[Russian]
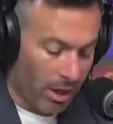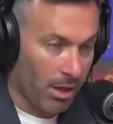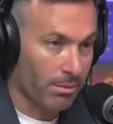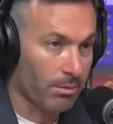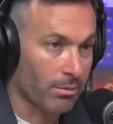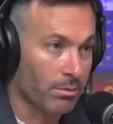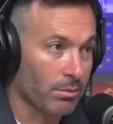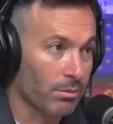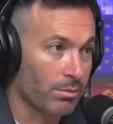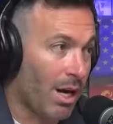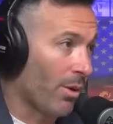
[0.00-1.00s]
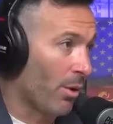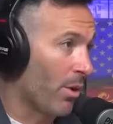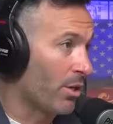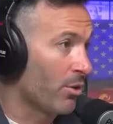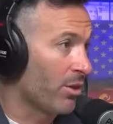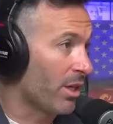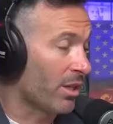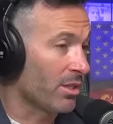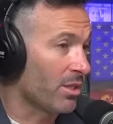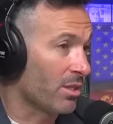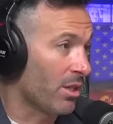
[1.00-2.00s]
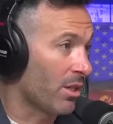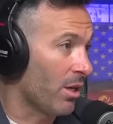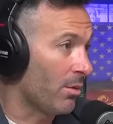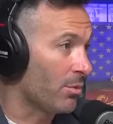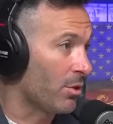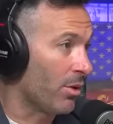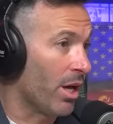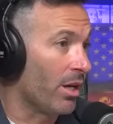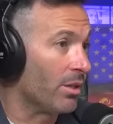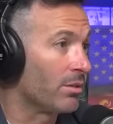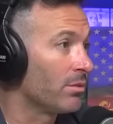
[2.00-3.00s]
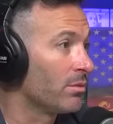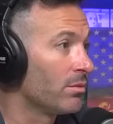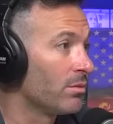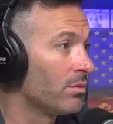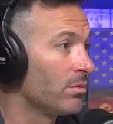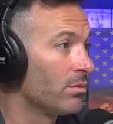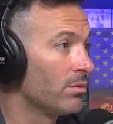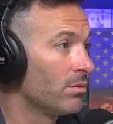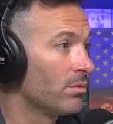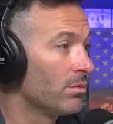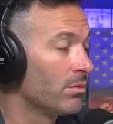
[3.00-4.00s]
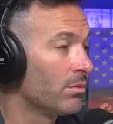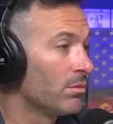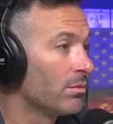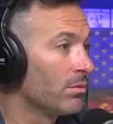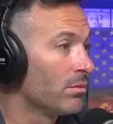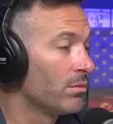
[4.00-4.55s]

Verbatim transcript: когда, по вашему мнению, это все дойдет до критической стадии? Но ну, он прилетает на